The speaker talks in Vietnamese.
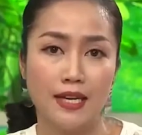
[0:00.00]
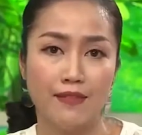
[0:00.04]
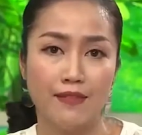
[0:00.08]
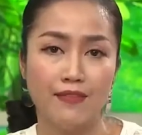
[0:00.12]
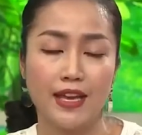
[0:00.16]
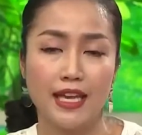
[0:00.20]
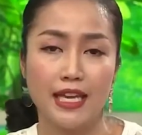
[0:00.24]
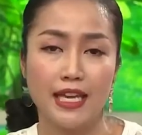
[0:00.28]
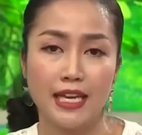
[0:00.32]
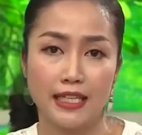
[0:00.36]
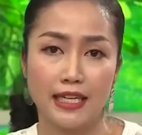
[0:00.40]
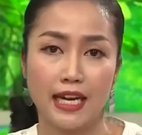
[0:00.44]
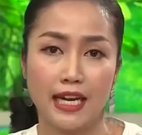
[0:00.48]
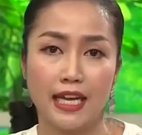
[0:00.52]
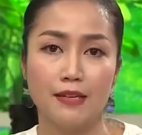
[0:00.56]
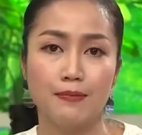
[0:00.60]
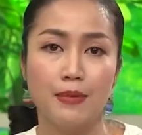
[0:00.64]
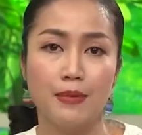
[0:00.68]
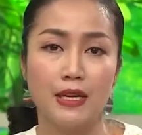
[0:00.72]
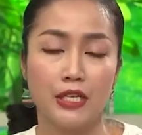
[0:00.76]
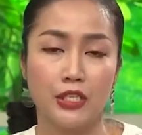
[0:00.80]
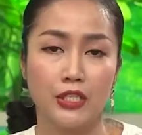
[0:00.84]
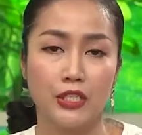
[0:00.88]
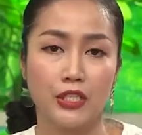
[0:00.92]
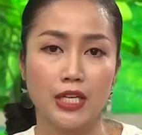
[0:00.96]
Và hiện nay
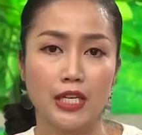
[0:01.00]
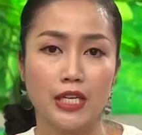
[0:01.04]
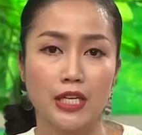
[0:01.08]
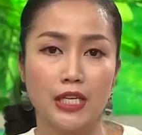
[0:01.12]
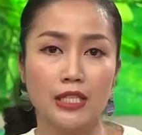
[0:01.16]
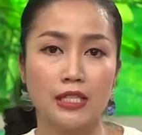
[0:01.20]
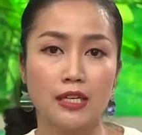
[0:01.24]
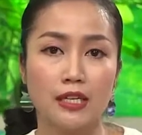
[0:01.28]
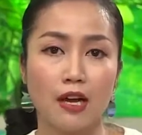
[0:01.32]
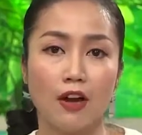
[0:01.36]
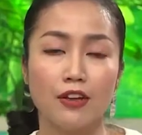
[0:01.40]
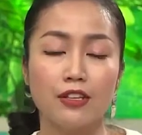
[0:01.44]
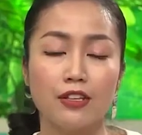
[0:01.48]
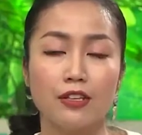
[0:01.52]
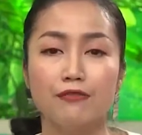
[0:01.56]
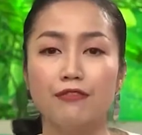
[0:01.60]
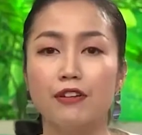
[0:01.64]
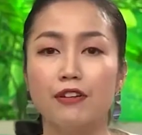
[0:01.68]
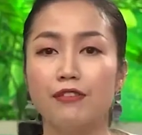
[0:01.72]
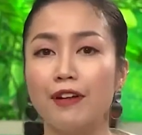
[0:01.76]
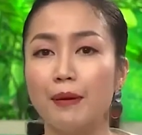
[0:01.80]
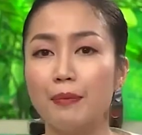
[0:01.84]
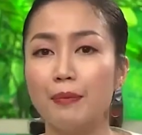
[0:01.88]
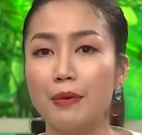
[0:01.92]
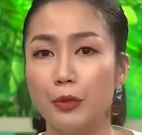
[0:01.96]
bệnh trĩ có những
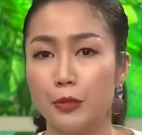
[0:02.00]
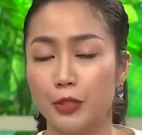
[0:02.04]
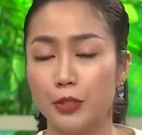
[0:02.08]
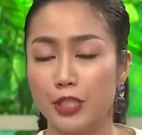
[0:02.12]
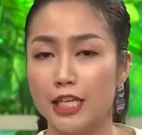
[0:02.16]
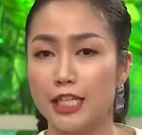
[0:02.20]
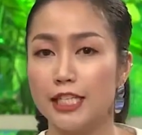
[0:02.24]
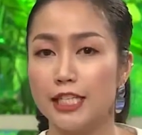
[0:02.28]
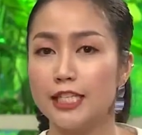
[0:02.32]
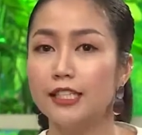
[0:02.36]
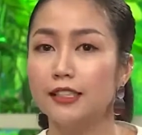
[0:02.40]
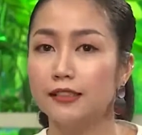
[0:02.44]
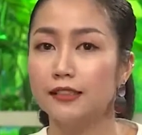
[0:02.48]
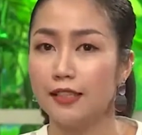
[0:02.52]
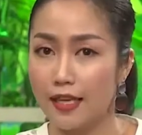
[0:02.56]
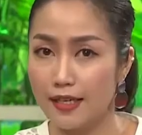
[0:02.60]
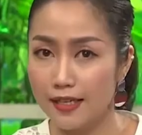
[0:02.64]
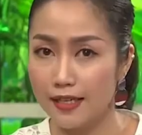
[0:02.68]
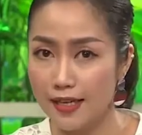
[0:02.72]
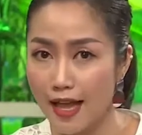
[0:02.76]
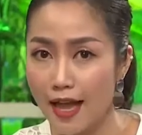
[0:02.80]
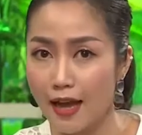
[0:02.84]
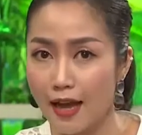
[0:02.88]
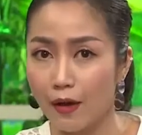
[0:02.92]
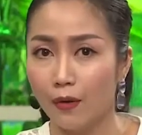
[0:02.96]
phương pháp điều trị như thế
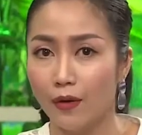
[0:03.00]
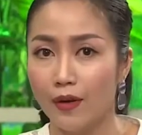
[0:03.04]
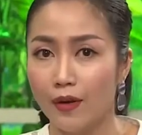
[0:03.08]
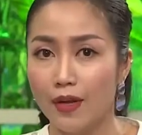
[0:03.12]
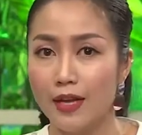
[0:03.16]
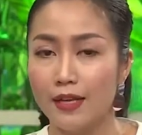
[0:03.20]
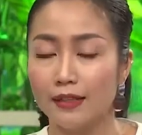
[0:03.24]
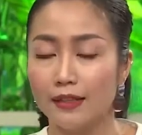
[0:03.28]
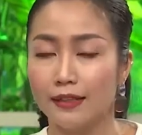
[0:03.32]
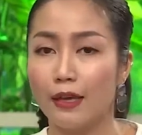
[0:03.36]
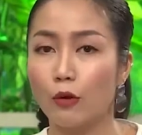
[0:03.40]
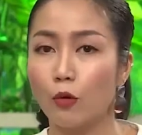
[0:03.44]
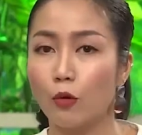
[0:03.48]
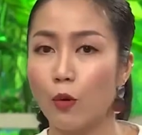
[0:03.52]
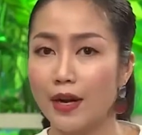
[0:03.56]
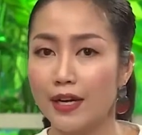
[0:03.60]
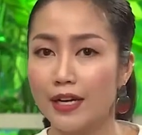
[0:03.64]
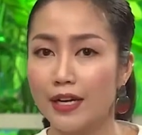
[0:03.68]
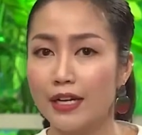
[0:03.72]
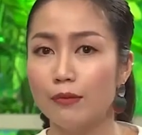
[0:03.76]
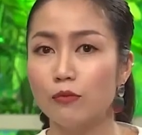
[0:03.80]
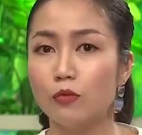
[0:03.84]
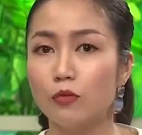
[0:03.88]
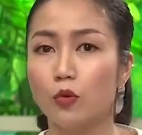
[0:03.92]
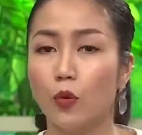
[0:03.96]
nào? Theo quan
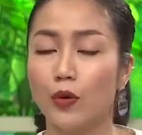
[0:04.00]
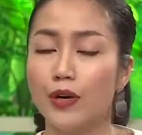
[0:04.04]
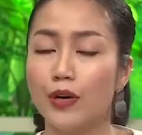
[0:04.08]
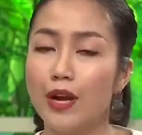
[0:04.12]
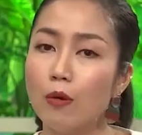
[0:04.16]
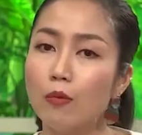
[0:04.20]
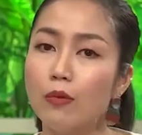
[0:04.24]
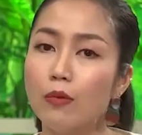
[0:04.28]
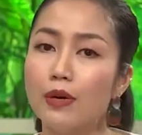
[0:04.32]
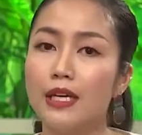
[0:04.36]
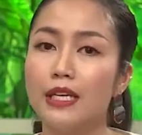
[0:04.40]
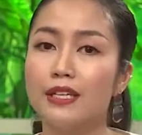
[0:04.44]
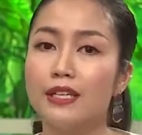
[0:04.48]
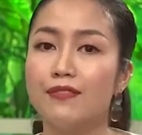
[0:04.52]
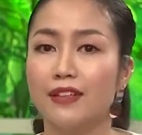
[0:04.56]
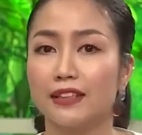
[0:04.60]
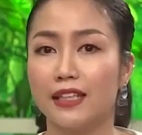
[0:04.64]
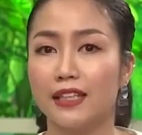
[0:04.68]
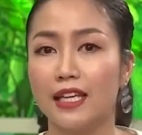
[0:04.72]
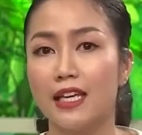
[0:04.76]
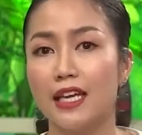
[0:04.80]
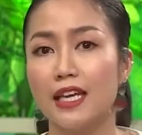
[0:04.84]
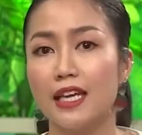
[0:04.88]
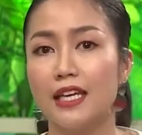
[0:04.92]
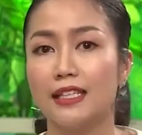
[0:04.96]
điểm của Đông y và
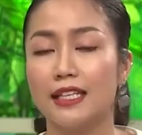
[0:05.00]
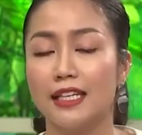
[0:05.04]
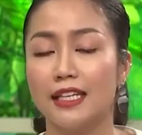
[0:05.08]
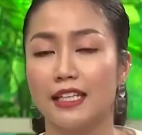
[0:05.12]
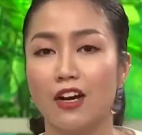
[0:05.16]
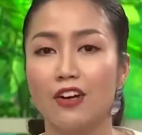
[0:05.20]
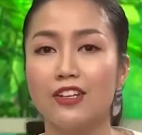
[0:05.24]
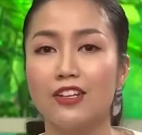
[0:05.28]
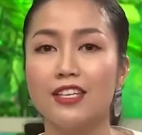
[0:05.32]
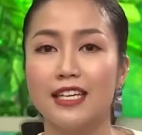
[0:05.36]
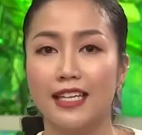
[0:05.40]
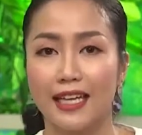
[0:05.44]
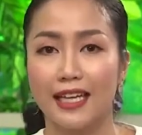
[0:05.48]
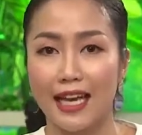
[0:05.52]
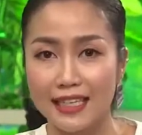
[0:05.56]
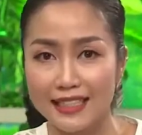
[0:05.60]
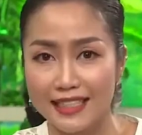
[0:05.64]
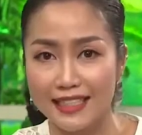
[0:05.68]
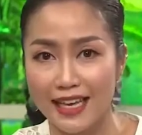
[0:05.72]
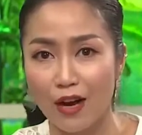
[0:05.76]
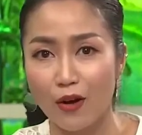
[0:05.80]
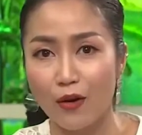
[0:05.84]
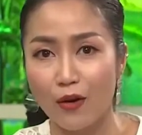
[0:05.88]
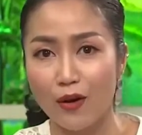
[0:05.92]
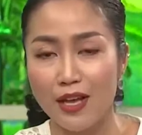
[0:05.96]
Tây y thì có gì khác
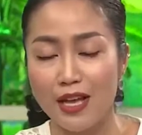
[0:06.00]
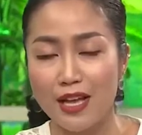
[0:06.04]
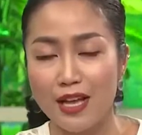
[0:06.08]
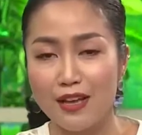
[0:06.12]
nhau?